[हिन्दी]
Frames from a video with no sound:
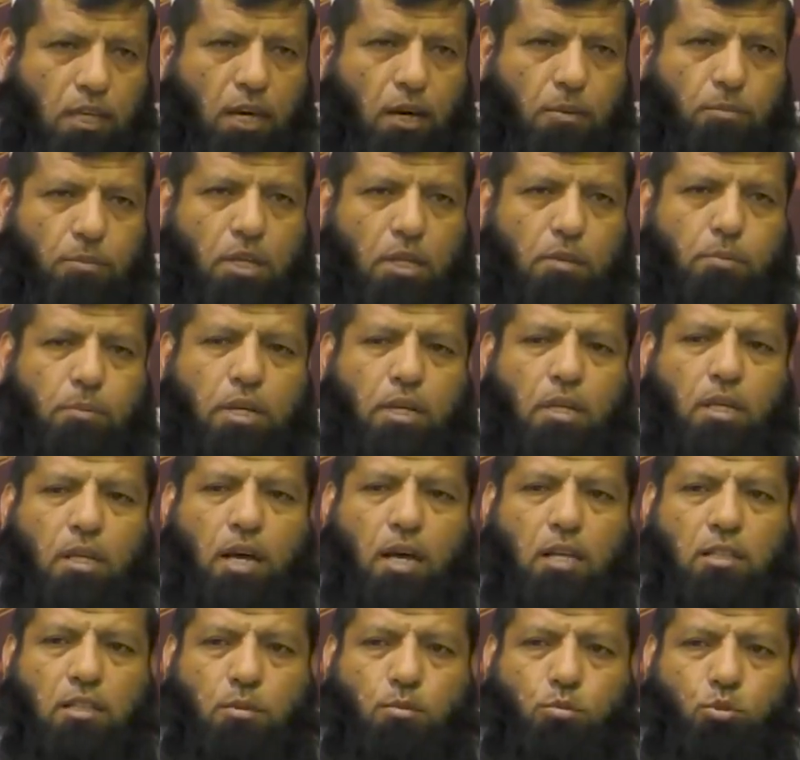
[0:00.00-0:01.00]
के हमने बनी
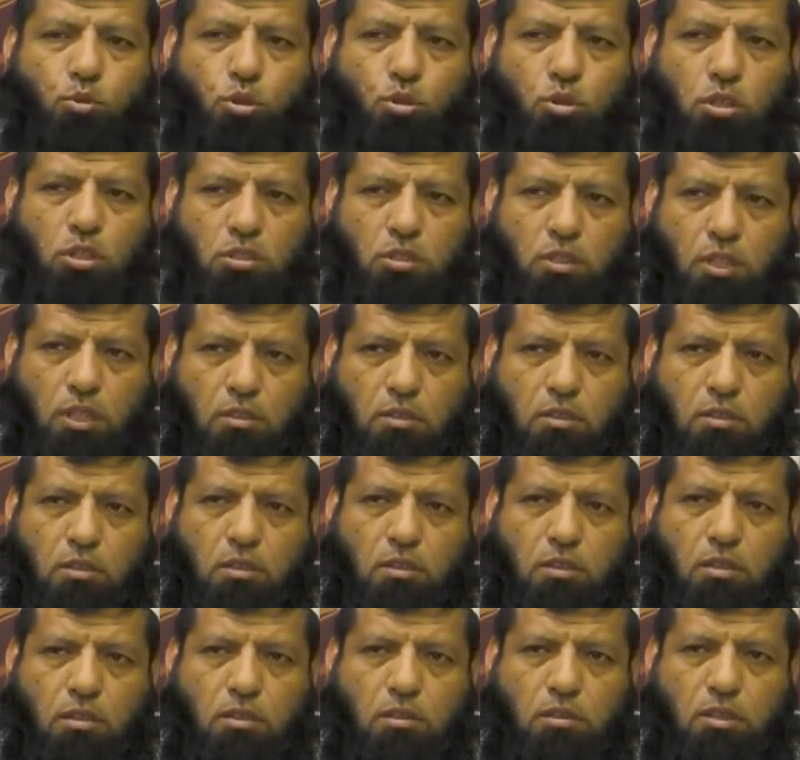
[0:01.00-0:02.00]
आदम को इज़्ज़त
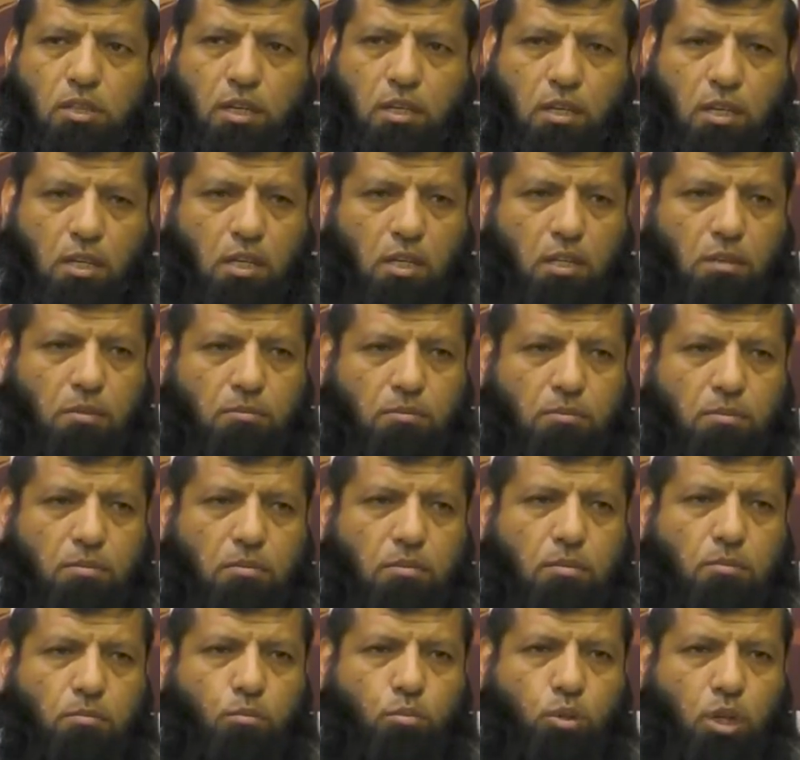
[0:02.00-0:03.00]
तकरीम
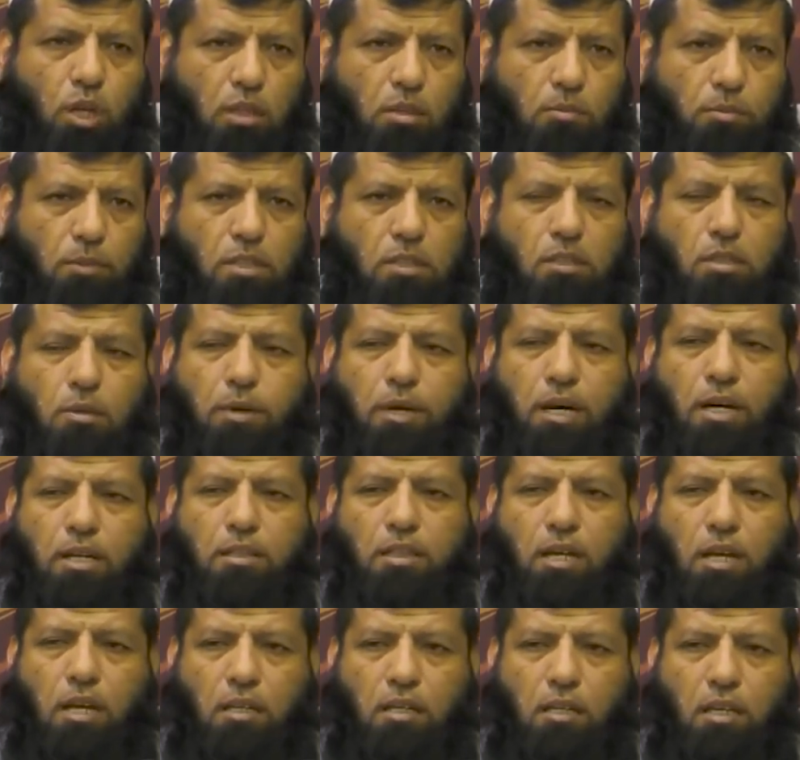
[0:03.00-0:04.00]
बुलंद मरतबा
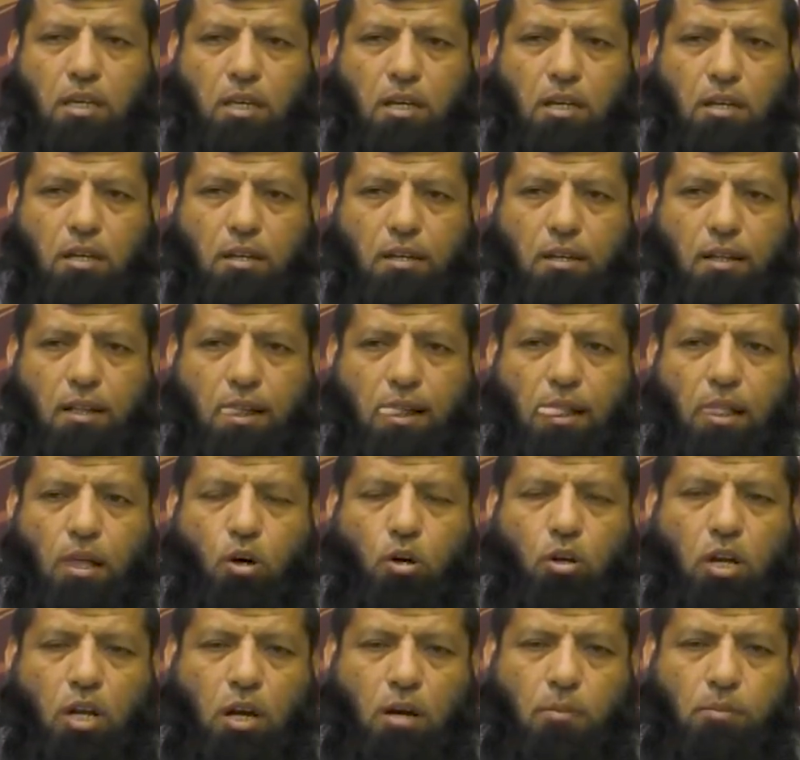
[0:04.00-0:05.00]
अता किया
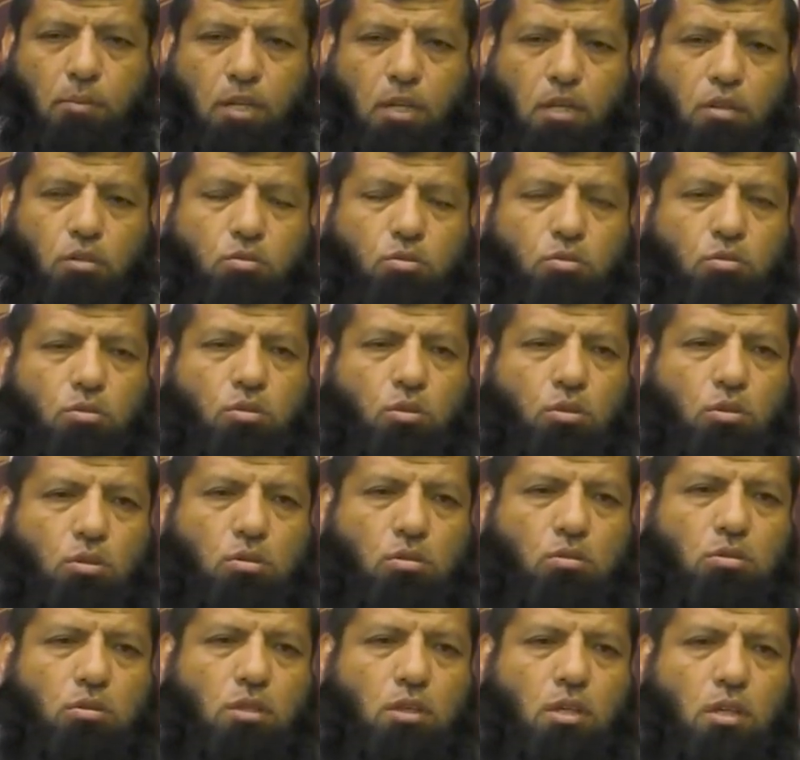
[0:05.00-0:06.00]
और हमने उनको
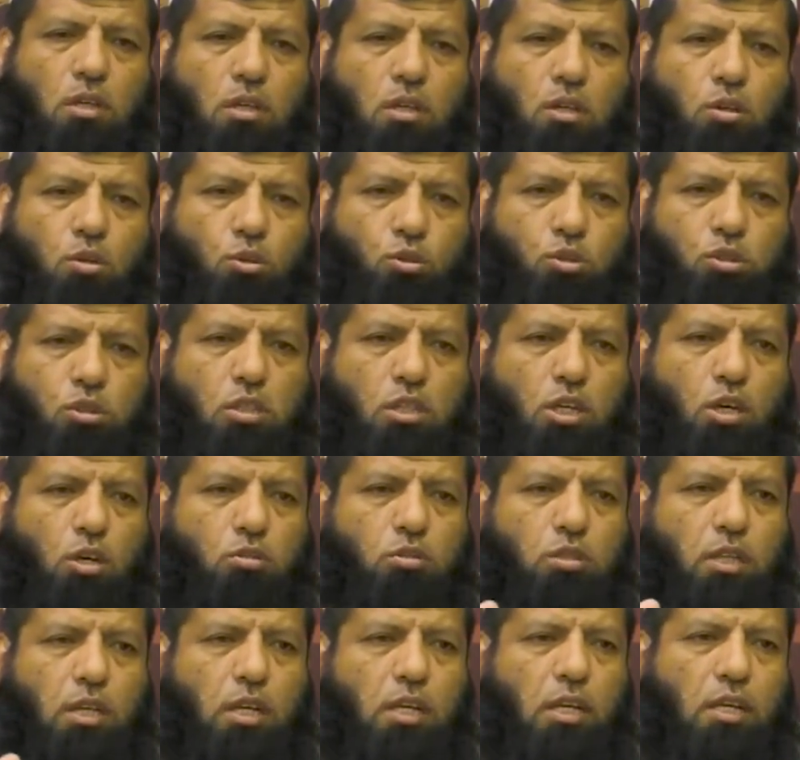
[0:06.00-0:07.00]
खुशकी
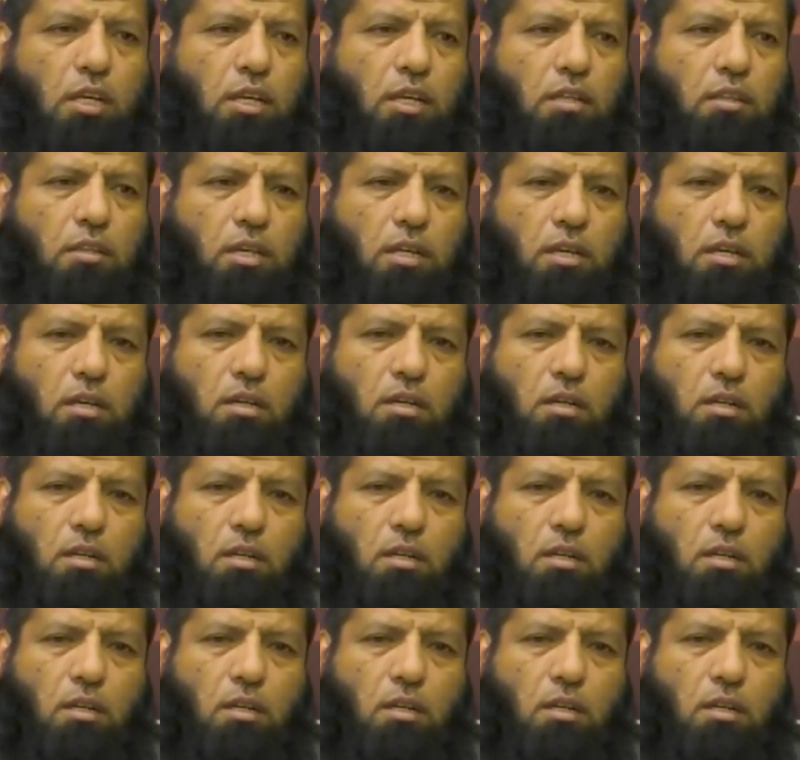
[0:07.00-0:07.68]
और तरी के अंदर